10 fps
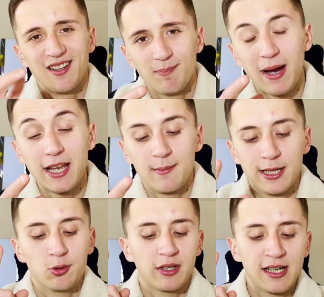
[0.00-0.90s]
Meiner
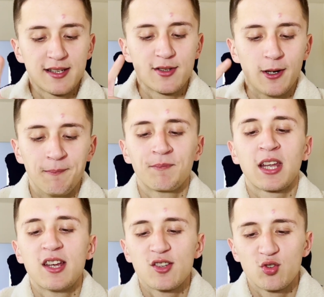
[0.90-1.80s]
Meinung nach. So,
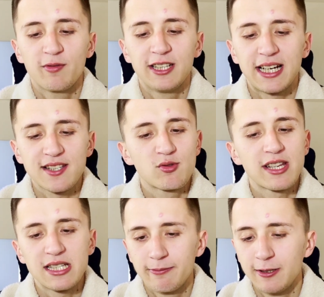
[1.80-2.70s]
so viel dazu,
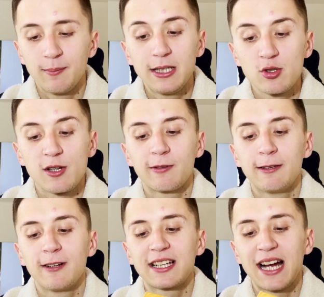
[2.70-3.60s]
deshalb 4 Minus, auf jeden
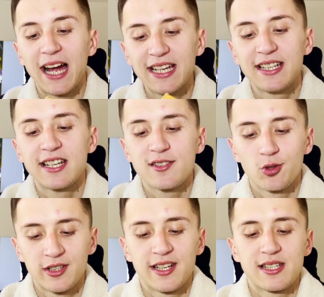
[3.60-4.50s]
Fall keine
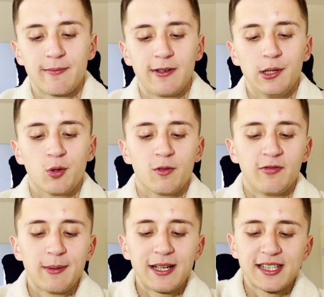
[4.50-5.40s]
Gesundheitsempfehlung.
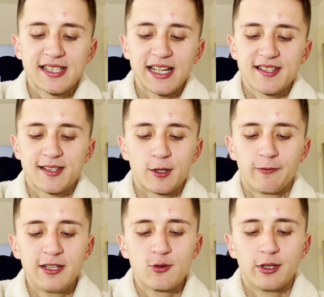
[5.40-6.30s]
Wir machen das Ganze jetzt auch
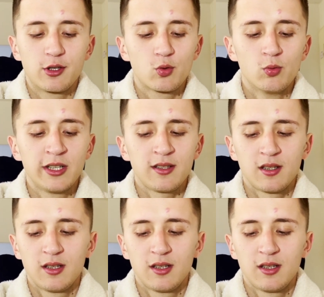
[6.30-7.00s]
wie so eine Truhe.